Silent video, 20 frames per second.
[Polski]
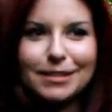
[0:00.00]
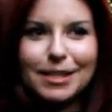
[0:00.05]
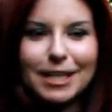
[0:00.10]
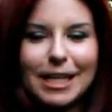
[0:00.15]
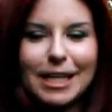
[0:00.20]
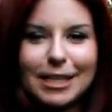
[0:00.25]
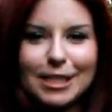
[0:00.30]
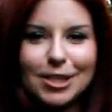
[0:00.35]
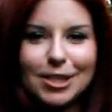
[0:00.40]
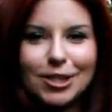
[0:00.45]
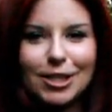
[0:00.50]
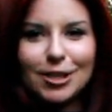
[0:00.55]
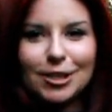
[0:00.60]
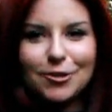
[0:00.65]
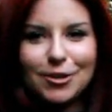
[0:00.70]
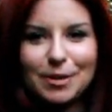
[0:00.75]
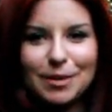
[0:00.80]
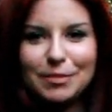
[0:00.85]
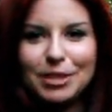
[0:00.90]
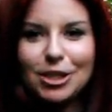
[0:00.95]
klasyczne
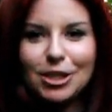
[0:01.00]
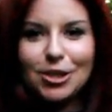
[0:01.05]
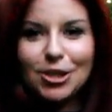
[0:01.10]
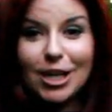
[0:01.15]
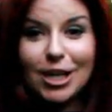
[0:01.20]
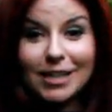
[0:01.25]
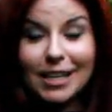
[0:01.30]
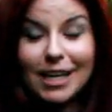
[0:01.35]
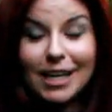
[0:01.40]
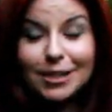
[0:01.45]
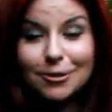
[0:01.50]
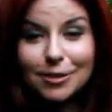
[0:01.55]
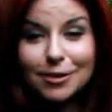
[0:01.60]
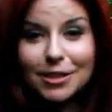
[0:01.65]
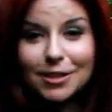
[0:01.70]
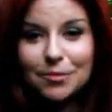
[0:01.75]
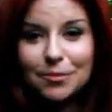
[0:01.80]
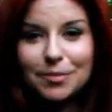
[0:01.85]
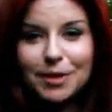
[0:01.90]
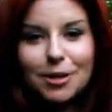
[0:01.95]
torebki Chanel, które
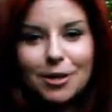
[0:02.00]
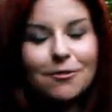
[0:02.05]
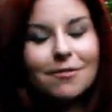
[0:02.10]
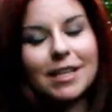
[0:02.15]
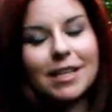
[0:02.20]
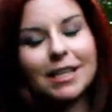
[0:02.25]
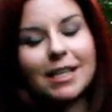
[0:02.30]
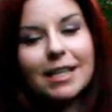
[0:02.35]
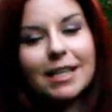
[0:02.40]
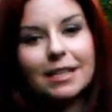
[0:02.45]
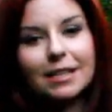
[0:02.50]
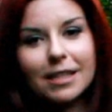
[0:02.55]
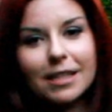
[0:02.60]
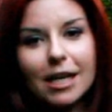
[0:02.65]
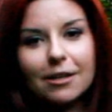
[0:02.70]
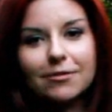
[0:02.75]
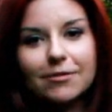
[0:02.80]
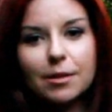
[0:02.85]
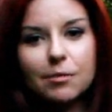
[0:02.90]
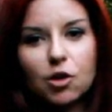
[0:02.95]
są pikowane.
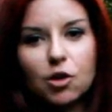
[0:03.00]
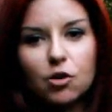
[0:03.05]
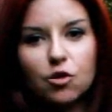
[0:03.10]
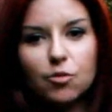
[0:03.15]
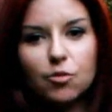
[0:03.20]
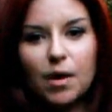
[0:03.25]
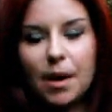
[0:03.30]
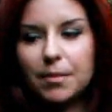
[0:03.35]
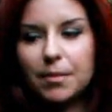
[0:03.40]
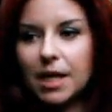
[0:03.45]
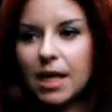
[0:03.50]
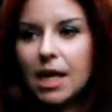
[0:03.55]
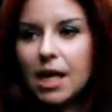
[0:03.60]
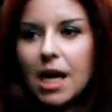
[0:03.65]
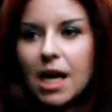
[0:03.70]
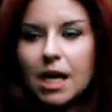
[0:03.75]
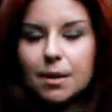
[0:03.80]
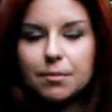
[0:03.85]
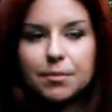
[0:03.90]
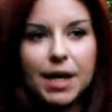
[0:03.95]
Tak, w tym roku mamy
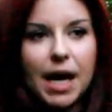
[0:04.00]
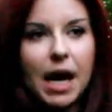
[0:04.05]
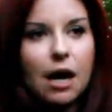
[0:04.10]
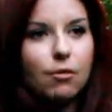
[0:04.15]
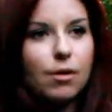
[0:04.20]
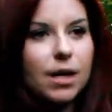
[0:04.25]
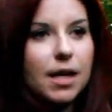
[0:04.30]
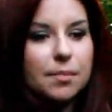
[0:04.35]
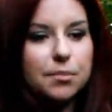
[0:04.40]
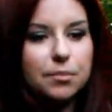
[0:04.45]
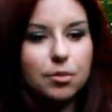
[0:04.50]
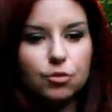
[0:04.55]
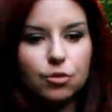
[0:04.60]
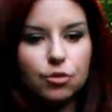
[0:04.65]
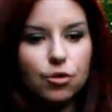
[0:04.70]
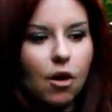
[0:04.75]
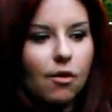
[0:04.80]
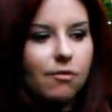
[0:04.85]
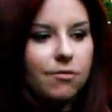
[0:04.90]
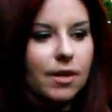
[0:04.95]
białe,
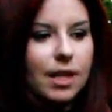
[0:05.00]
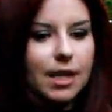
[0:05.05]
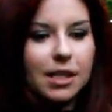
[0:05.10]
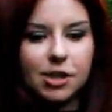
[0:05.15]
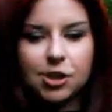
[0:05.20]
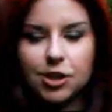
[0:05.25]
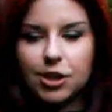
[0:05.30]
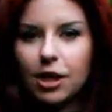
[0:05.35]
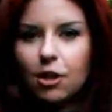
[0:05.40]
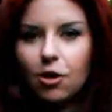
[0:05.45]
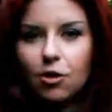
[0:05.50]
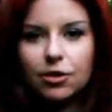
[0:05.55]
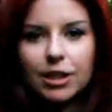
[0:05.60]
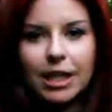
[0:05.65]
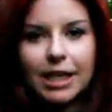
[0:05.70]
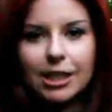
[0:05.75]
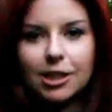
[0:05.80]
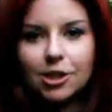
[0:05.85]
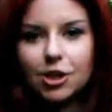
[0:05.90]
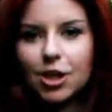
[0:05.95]
pudrowe,
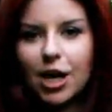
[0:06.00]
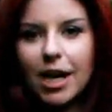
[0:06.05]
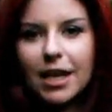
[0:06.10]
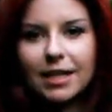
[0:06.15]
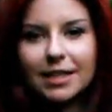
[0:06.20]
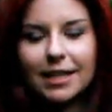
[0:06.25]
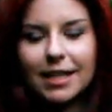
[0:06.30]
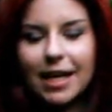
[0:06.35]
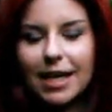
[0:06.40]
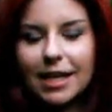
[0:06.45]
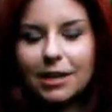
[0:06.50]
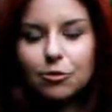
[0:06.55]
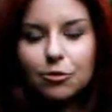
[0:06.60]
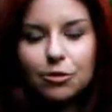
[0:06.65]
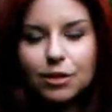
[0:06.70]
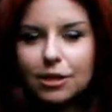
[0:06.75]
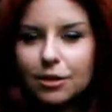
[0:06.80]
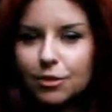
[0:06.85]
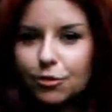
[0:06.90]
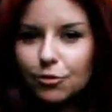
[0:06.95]
zielone i czarne
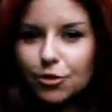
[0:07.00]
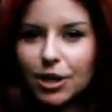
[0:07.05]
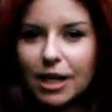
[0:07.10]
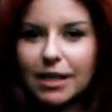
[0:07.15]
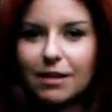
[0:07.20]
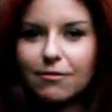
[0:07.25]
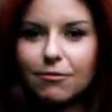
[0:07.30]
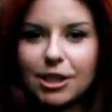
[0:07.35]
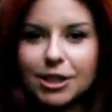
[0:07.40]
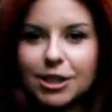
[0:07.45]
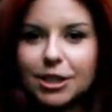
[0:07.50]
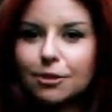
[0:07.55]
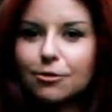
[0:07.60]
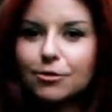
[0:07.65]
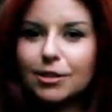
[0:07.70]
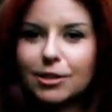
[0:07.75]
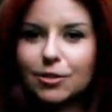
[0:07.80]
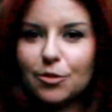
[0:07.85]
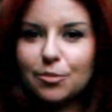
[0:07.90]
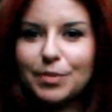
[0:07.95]
kurtki skórzane właśnie,
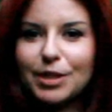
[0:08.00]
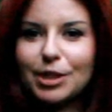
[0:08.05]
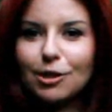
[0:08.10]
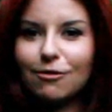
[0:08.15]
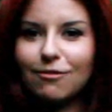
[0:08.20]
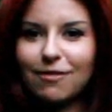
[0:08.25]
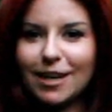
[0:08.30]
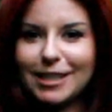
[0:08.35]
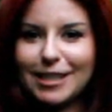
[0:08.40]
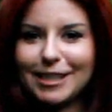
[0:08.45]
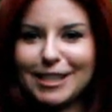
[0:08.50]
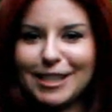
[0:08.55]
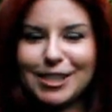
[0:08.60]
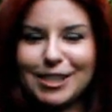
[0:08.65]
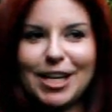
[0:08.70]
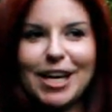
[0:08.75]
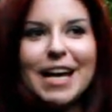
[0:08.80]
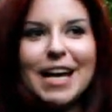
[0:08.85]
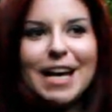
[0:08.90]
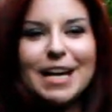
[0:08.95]
które są pikowane.
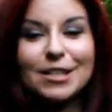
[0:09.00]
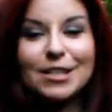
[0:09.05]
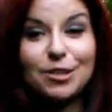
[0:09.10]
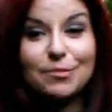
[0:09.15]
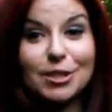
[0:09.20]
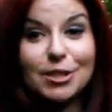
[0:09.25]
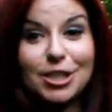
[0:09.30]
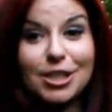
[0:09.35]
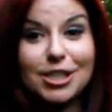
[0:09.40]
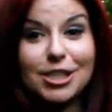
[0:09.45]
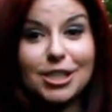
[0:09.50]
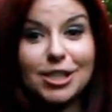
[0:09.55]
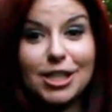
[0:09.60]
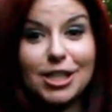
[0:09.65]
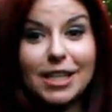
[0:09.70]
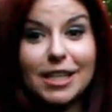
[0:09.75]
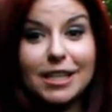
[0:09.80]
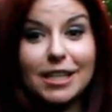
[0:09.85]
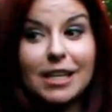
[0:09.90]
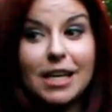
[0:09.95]
Także zobaczycie,
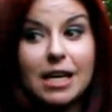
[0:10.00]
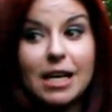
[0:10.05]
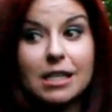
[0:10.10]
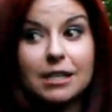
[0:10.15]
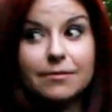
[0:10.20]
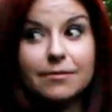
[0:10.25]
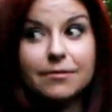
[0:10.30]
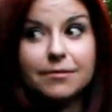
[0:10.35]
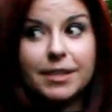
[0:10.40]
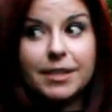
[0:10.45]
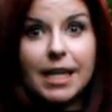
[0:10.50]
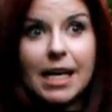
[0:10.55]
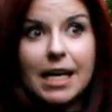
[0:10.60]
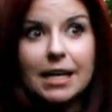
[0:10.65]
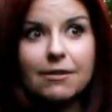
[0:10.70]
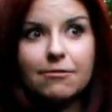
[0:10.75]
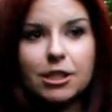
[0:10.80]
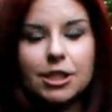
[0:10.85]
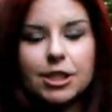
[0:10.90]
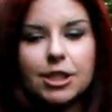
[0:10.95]
że
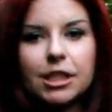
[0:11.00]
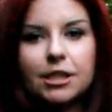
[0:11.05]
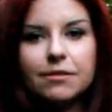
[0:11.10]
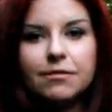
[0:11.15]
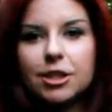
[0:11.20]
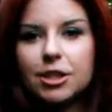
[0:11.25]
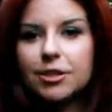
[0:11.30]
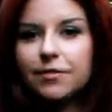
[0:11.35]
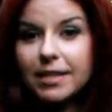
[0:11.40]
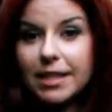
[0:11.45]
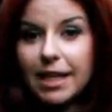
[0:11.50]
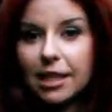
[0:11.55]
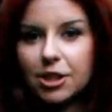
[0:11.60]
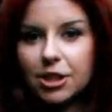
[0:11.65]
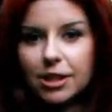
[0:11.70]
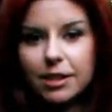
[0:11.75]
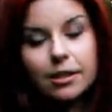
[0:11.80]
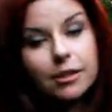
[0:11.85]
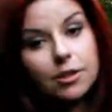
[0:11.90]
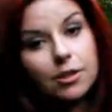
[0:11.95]
wiele właśnie ich wisi w
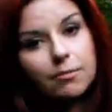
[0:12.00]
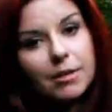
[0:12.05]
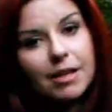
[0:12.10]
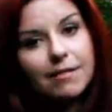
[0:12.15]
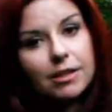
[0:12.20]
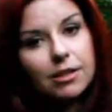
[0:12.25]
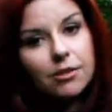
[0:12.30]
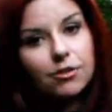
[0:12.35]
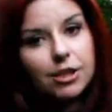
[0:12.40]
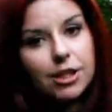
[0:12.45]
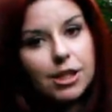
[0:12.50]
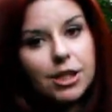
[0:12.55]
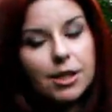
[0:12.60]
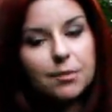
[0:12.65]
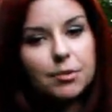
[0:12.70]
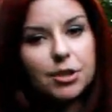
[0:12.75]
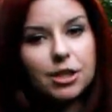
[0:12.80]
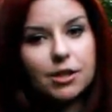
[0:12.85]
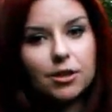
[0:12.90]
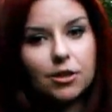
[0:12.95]
zarze i są nawet dość nieźle
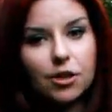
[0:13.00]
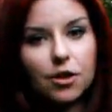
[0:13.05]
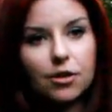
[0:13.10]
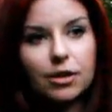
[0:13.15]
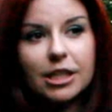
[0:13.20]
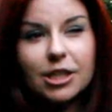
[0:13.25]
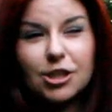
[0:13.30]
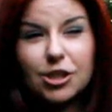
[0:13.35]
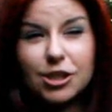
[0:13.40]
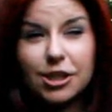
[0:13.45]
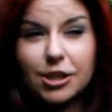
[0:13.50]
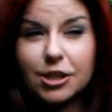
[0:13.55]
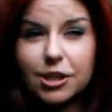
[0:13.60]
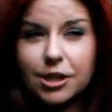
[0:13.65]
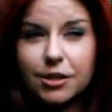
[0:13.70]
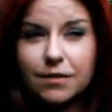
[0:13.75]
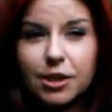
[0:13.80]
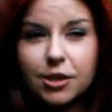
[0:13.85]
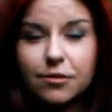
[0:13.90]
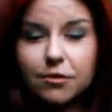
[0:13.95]
przecenione.
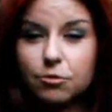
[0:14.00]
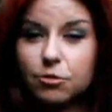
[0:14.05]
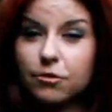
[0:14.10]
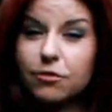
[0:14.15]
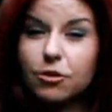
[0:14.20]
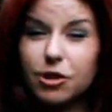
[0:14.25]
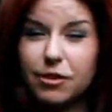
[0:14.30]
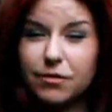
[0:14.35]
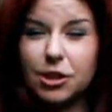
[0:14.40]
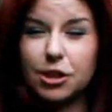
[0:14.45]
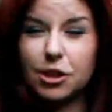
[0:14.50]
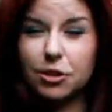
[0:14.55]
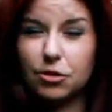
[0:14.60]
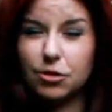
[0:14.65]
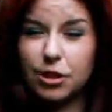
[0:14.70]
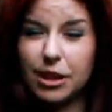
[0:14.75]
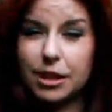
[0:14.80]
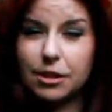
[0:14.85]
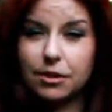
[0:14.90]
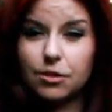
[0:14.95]
39 funtów. Oczywiście to
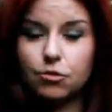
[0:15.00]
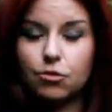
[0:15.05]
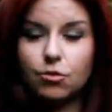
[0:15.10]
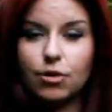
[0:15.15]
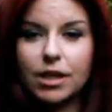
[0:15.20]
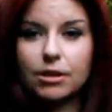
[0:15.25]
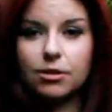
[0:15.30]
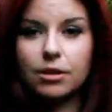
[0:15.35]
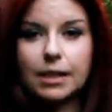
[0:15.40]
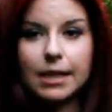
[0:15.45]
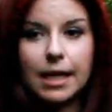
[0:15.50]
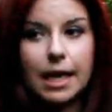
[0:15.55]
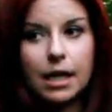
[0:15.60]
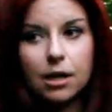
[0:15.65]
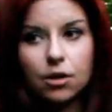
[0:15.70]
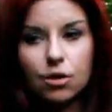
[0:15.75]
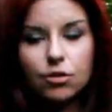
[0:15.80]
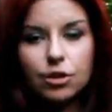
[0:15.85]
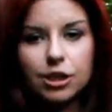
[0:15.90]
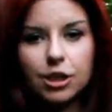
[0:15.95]
nie jest skóra, to jest taka
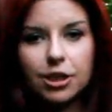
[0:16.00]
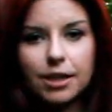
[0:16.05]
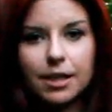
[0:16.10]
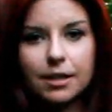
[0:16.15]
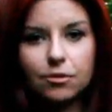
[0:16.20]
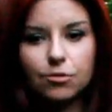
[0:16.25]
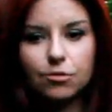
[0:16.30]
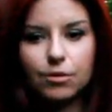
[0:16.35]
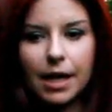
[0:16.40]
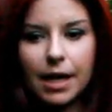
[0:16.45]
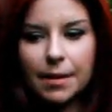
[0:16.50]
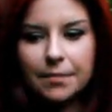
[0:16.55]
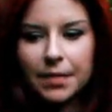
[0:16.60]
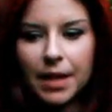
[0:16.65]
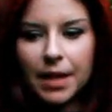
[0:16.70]
ekologiczna skóra.